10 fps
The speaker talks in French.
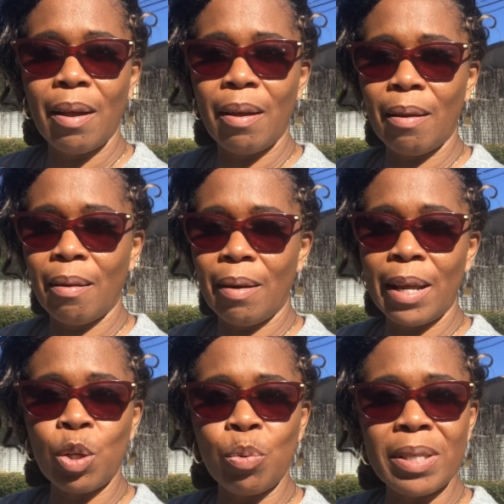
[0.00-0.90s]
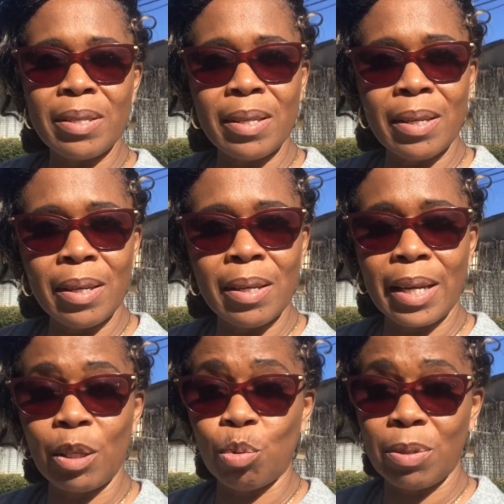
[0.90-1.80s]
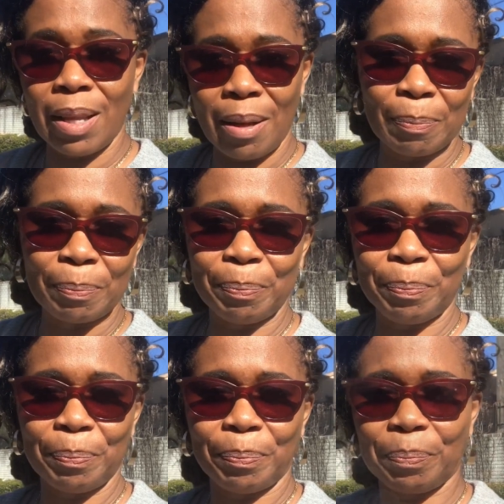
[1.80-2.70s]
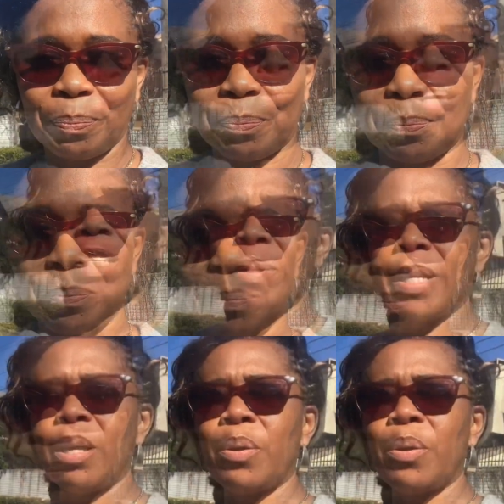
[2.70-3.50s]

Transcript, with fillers: euh, linguistiques et tout cela. Je dois expliquer